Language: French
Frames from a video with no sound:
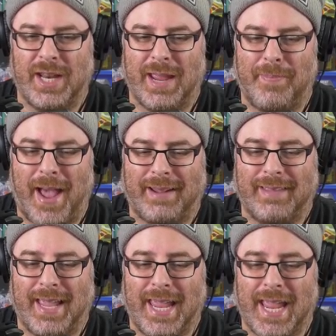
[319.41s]

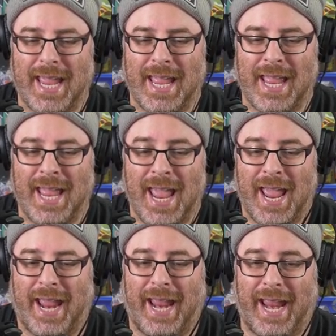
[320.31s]
d'impact et
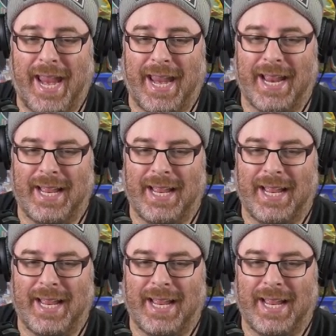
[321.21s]
et